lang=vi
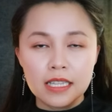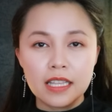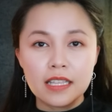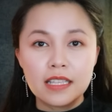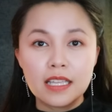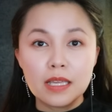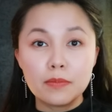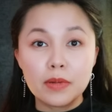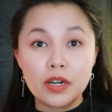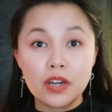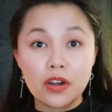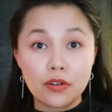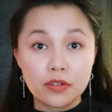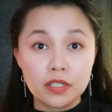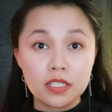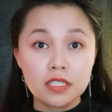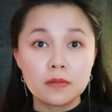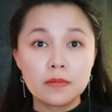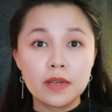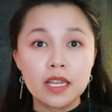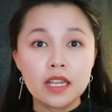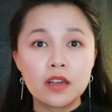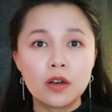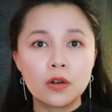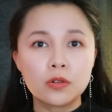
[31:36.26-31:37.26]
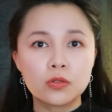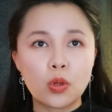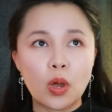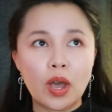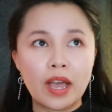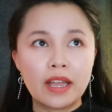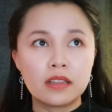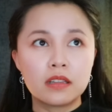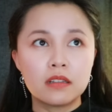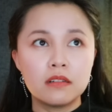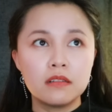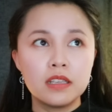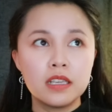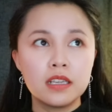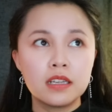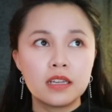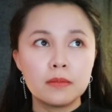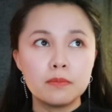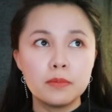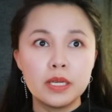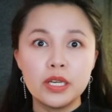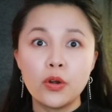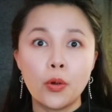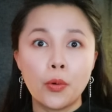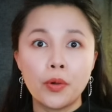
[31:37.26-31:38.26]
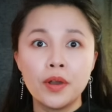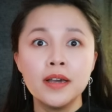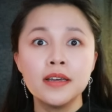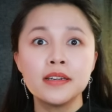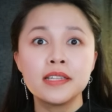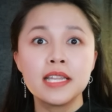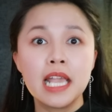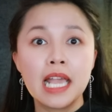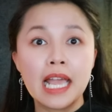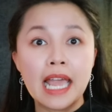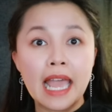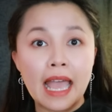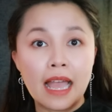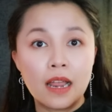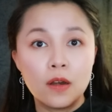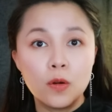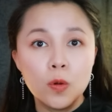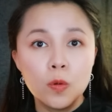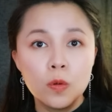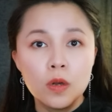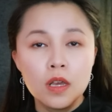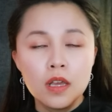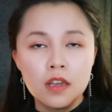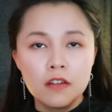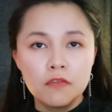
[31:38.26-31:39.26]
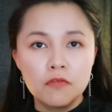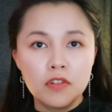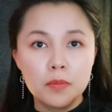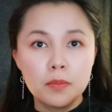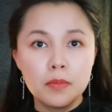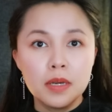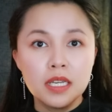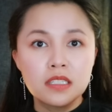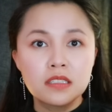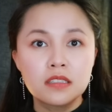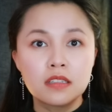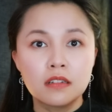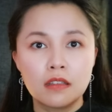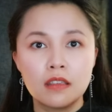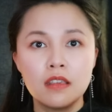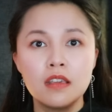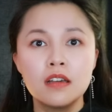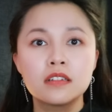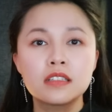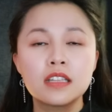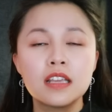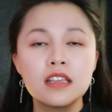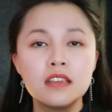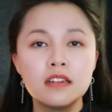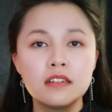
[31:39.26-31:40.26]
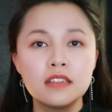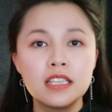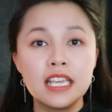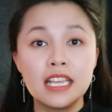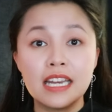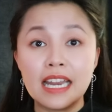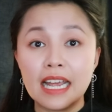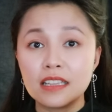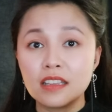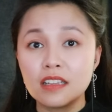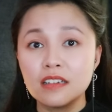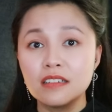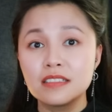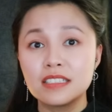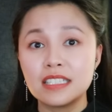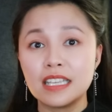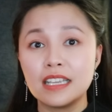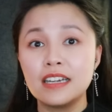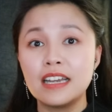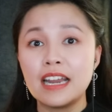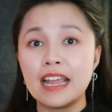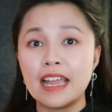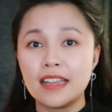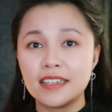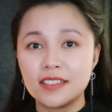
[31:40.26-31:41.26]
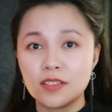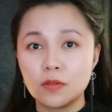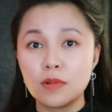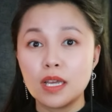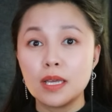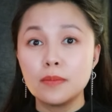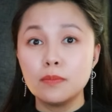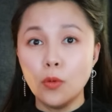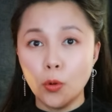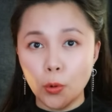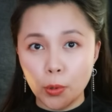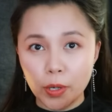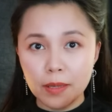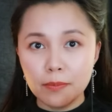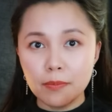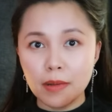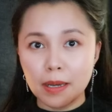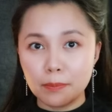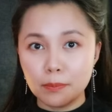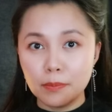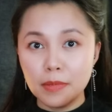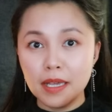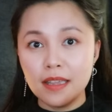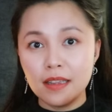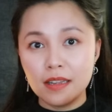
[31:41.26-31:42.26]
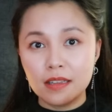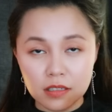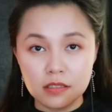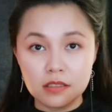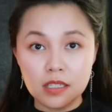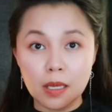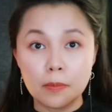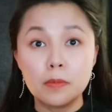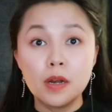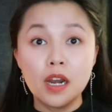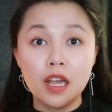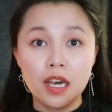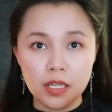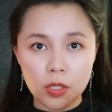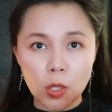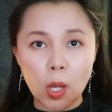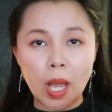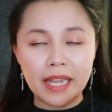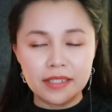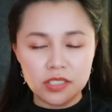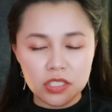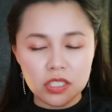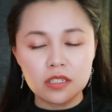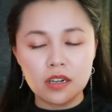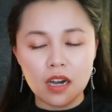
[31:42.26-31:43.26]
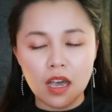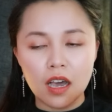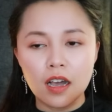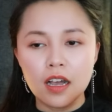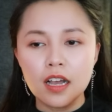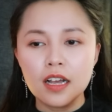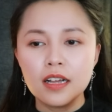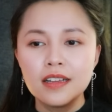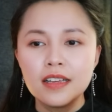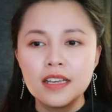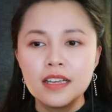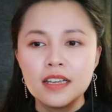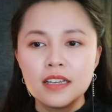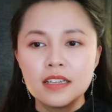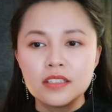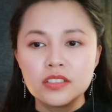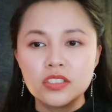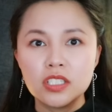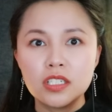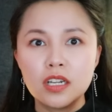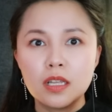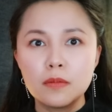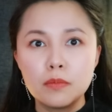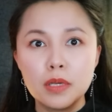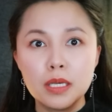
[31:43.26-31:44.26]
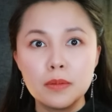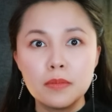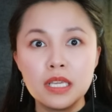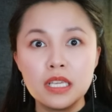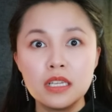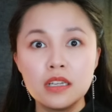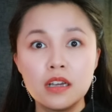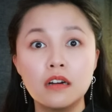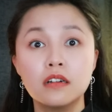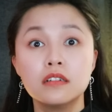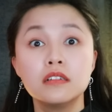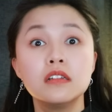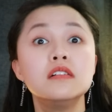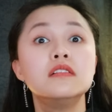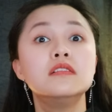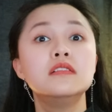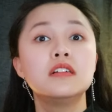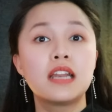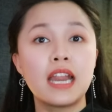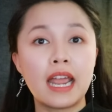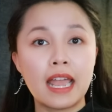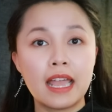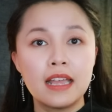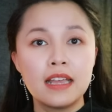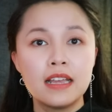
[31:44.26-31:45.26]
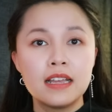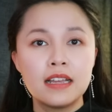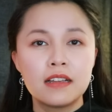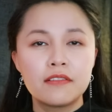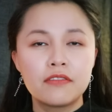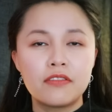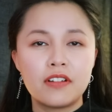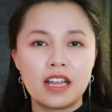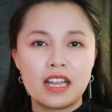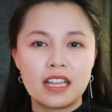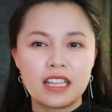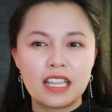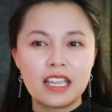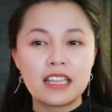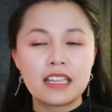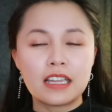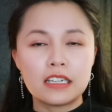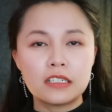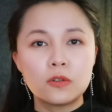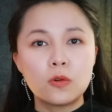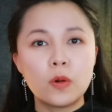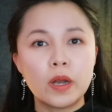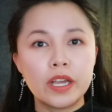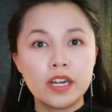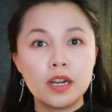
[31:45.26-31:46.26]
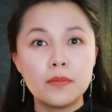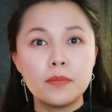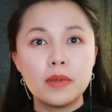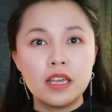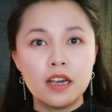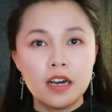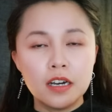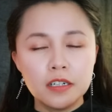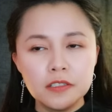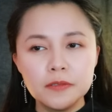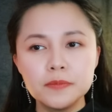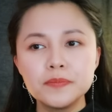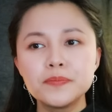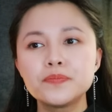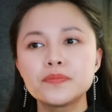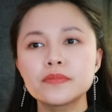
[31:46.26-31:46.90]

thì khi mà nói xong cái câu thoại tự nhiên cái mi nổi hết da gà luôn và mi sực nhớ tới những gì đã từng xảy ra trong cái buổi mà mi tự tập lời thoại trước đó cho nên mi mới ngẩng người ra và cái cảnh quay đã bị hư